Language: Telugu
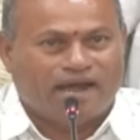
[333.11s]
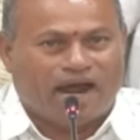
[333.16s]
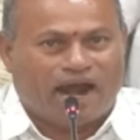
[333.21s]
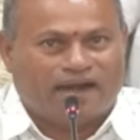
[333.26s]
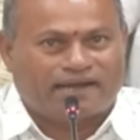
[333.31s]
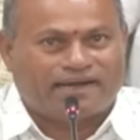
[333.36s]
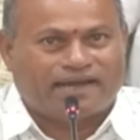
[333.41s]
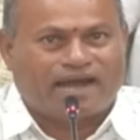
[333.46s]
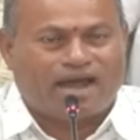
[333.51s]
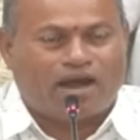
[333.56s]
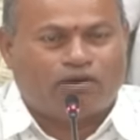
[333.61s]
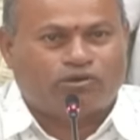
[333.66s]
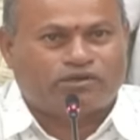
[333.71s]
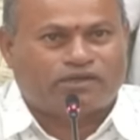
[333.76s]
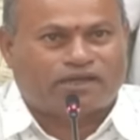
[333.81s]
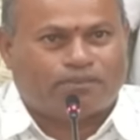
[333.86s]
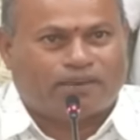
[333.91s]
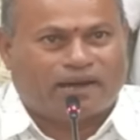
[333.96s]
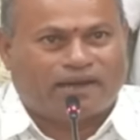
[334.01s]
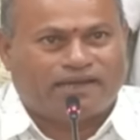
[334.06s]
అండగా
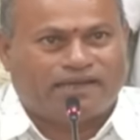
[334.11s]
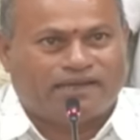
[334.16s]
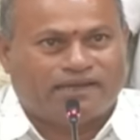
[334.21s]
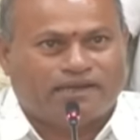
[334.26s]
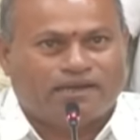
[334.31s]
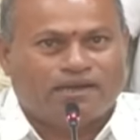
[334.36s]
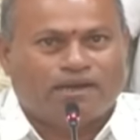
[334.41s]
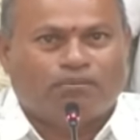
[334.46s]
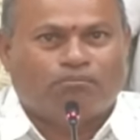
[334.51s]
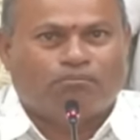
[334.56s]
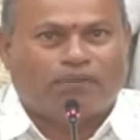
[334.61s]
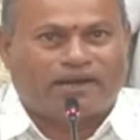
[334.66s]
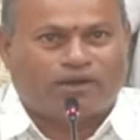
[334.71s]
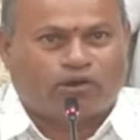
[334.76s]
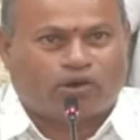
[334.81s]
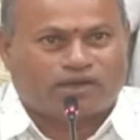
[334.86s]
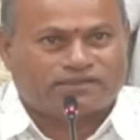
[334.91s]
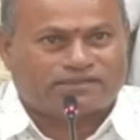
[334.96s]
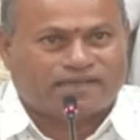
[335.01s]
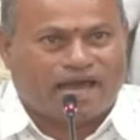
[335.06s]
ఉంటామని
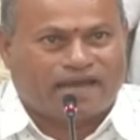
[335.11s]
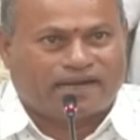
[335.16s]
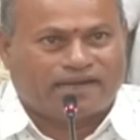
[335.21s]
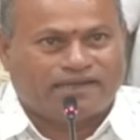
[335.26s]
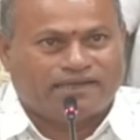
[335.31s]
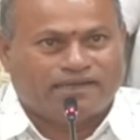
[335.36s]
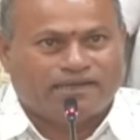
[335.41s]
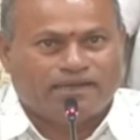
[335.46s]
మరొకసారి